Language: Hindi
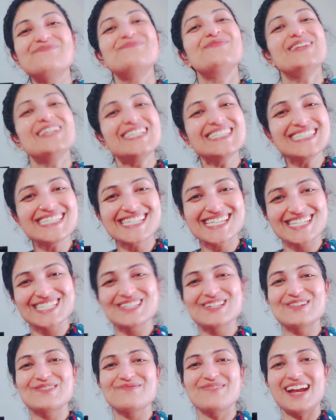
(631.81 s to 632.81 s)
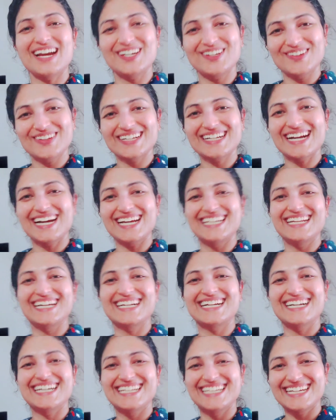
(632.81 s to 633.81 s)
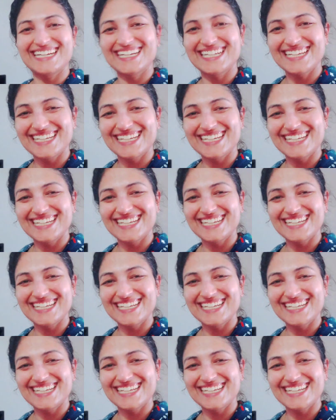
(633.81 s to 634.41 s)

प्रिंसेस लोग बैठे हुए खाना खाने के लिए